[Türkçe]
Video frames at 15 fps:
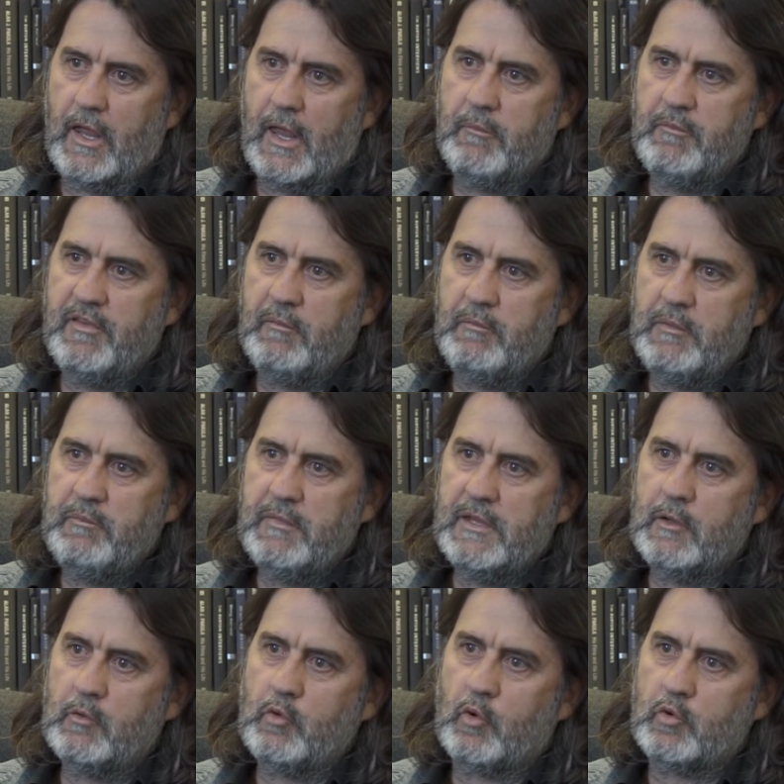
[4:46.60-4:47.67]
hemzemin
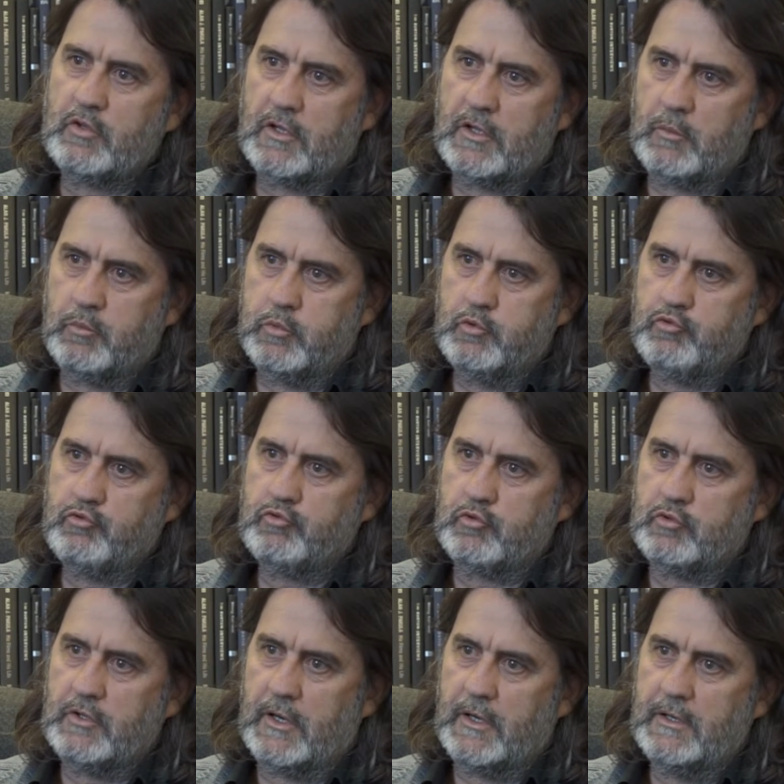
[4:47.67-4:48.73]
bir noktada
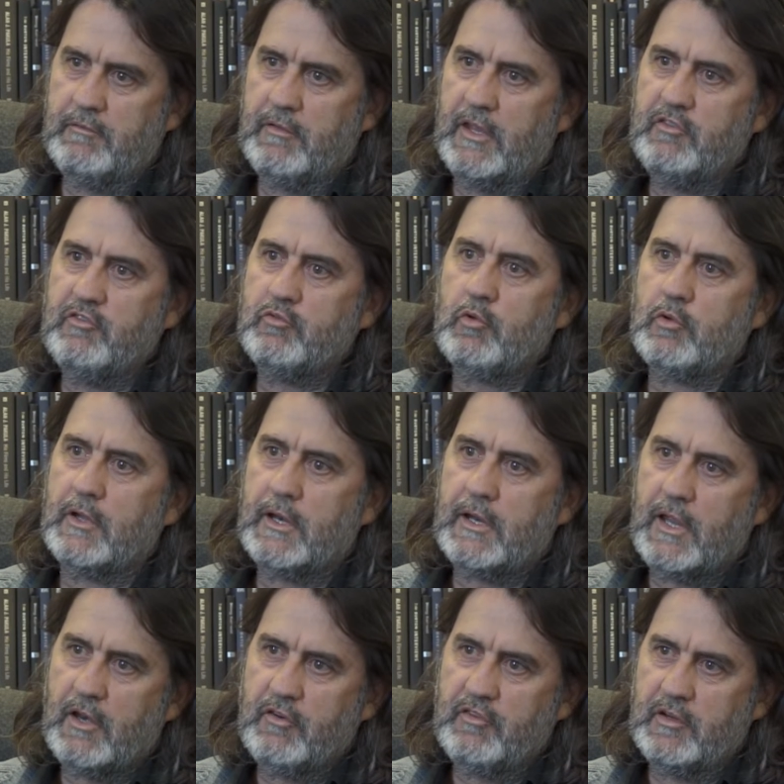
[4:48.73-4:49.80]
buluştuklarını ve eşit
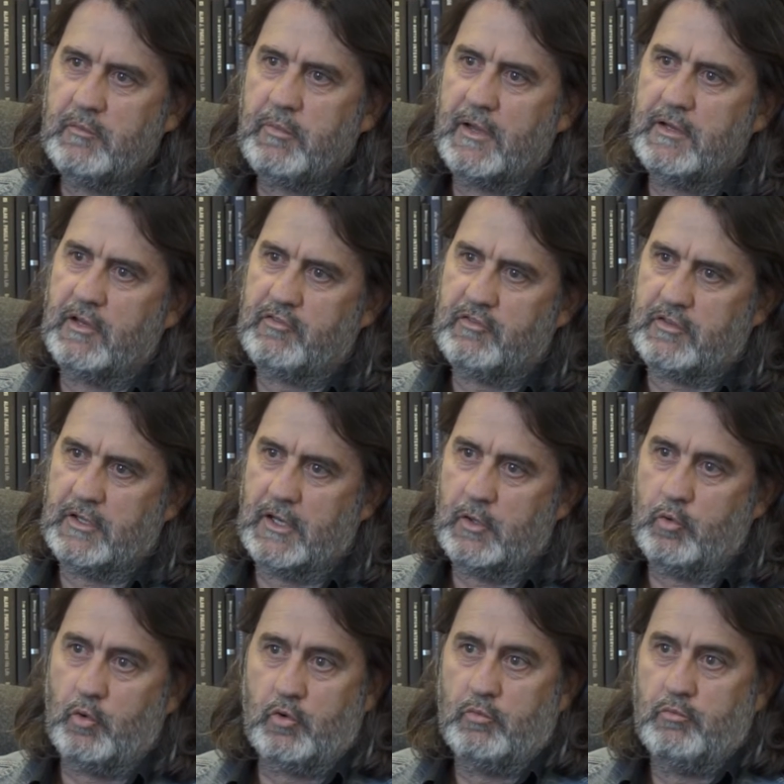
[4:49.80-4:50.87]
olarak her şeyi paylaştıklarını
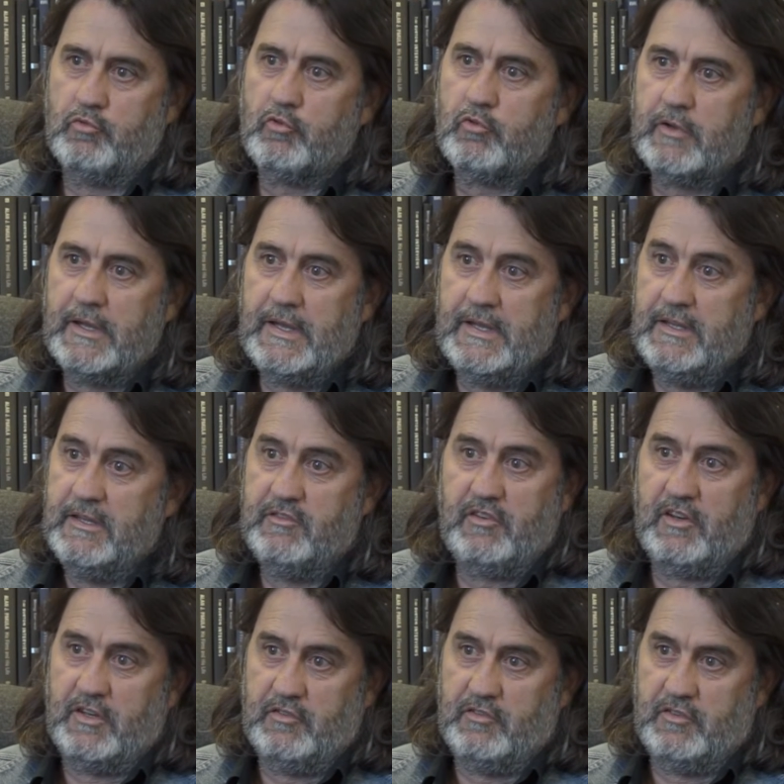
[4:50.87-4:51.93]
gördüm. Bu çok ilgi
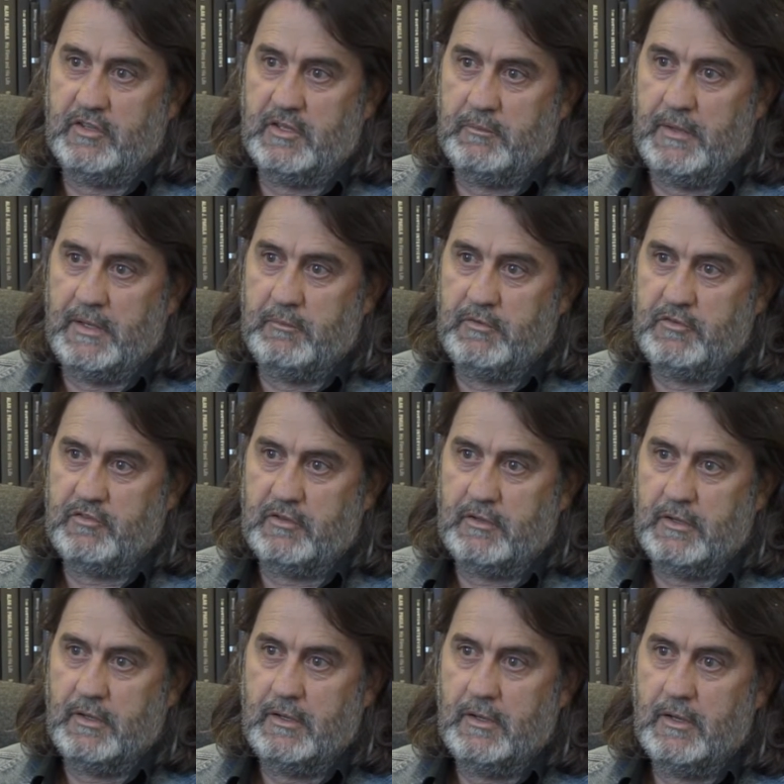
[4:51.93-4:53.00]
çekiciydi benim için.
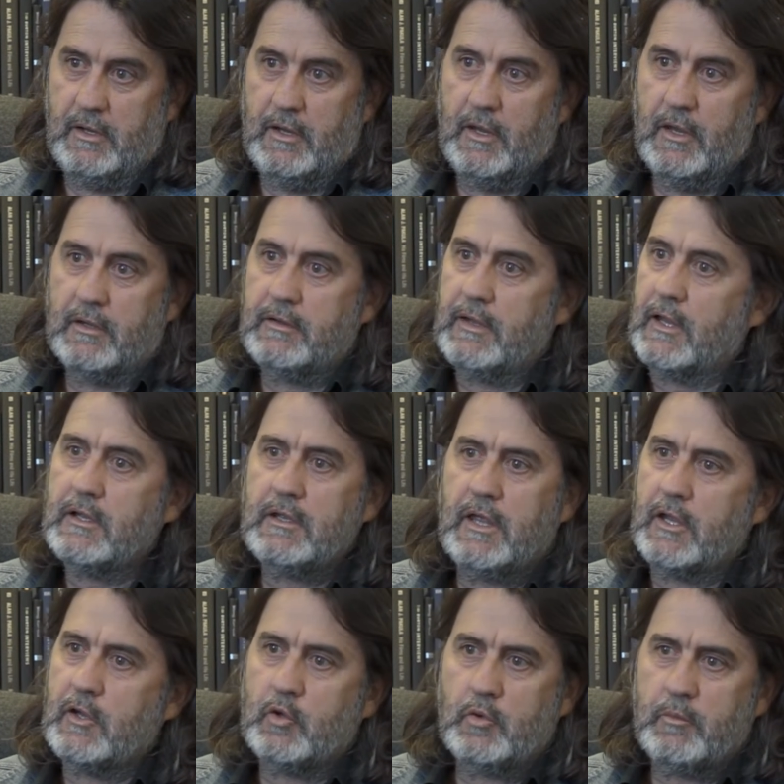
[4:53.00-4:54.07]
Ne
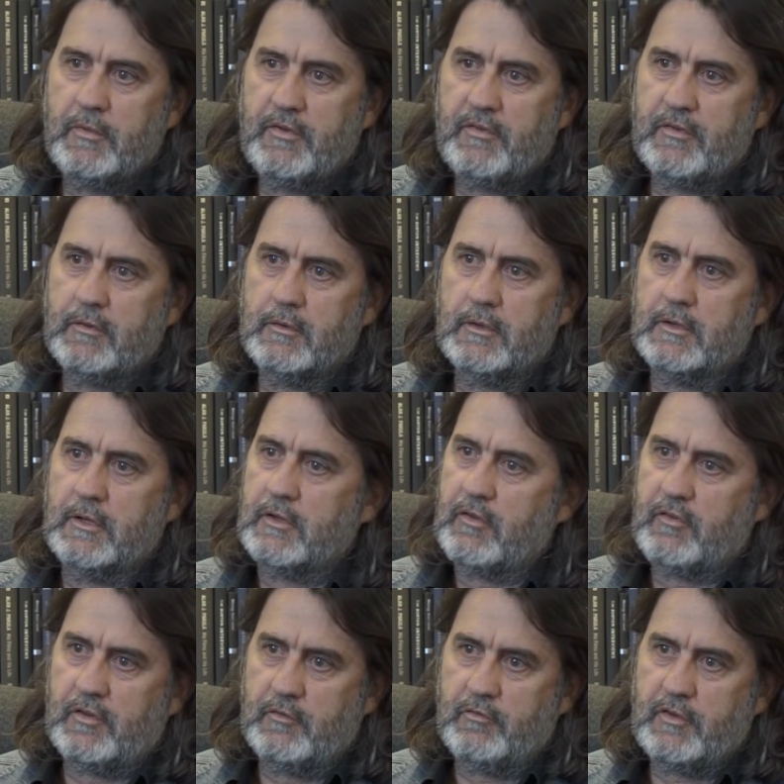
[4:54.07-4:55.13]
ekonomik ya da
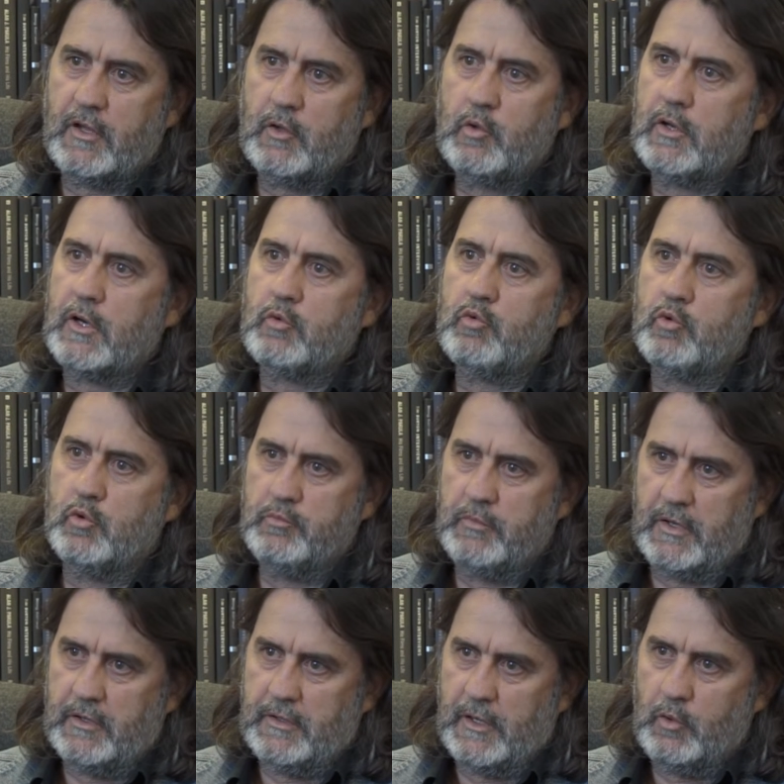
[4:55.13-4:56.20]
sınıfsal olarak
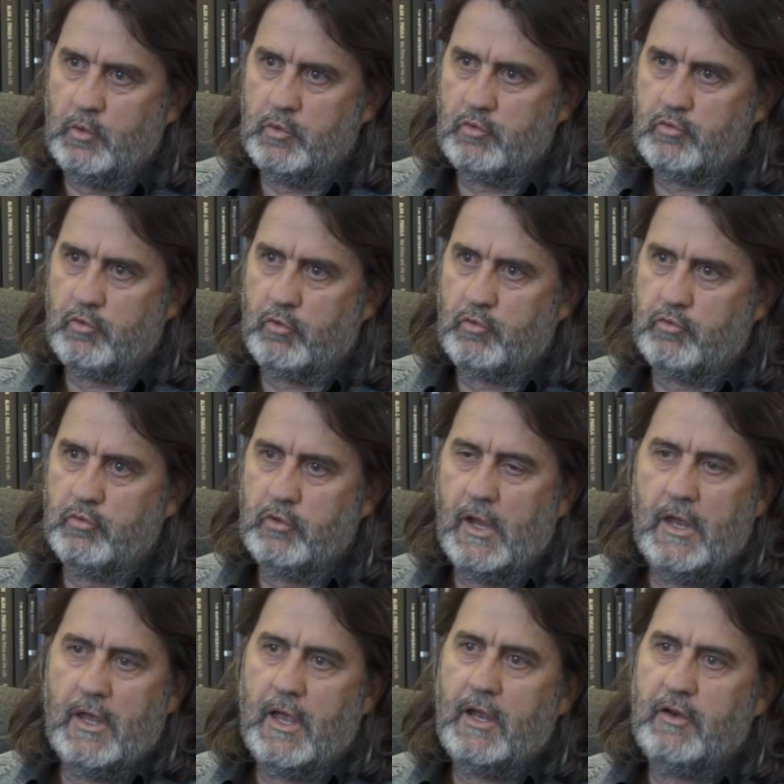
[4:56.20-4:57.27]
durumları ne olursa olsun
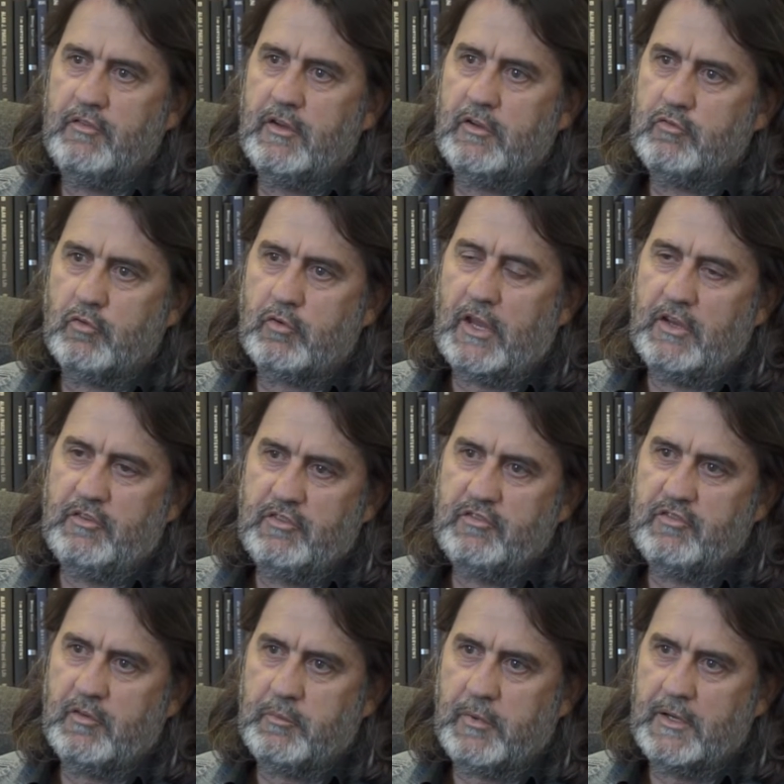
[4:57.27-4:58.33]
her şeyi çok
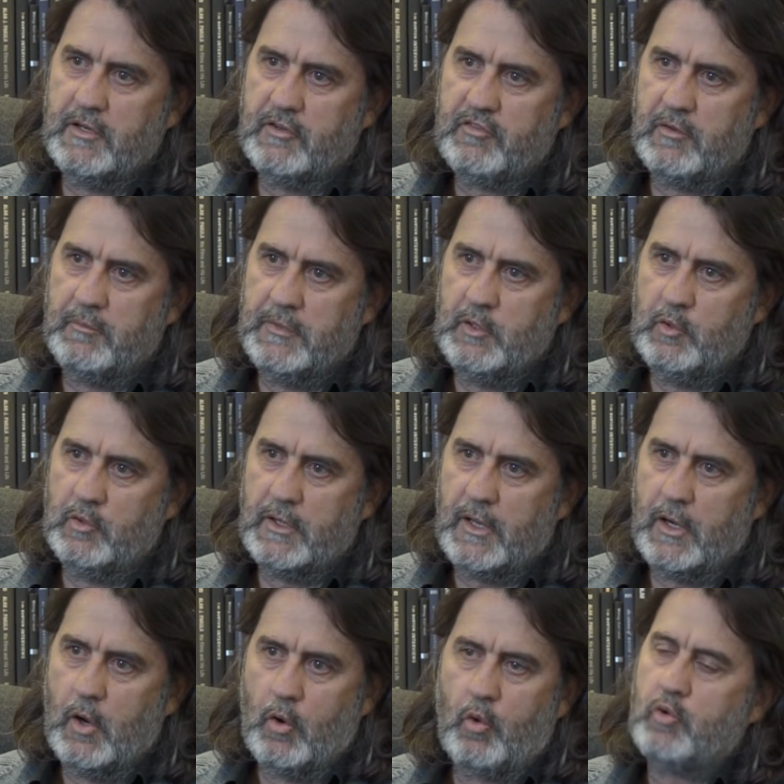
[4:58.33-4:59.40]
eşitçe
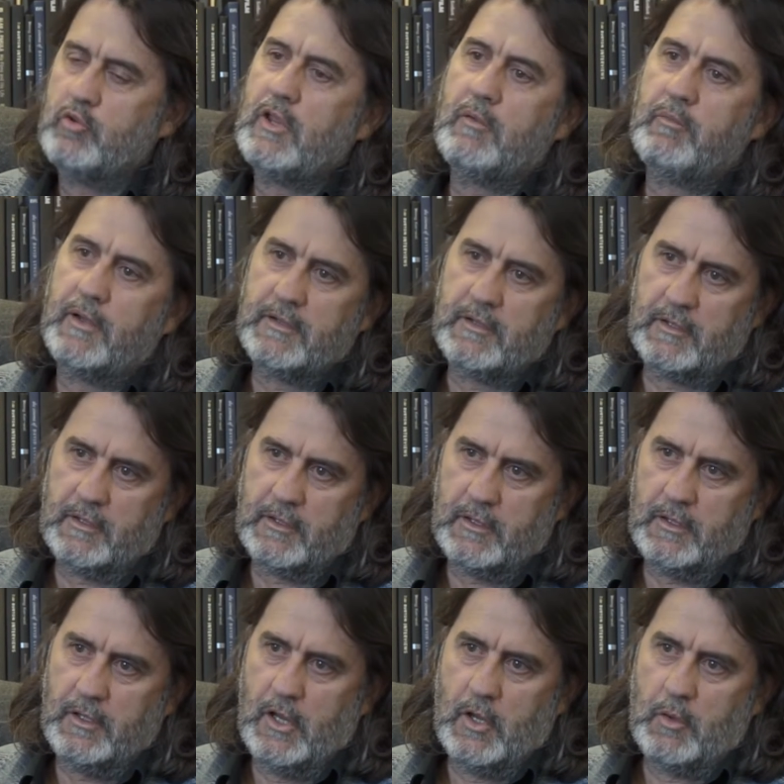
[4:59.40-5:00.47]
paylaşabiliyorlar. Ortak
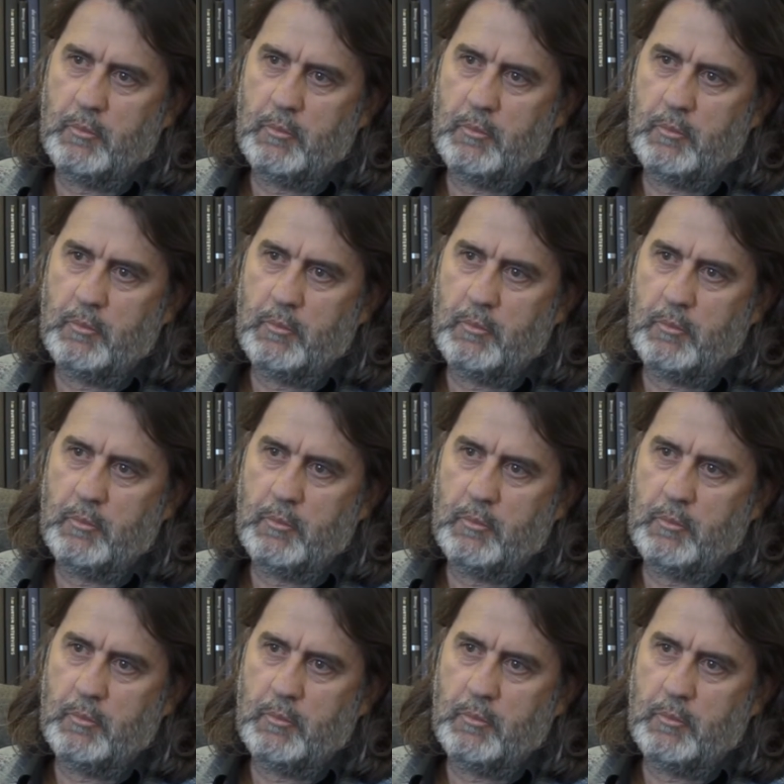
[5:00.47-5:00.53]
faydaları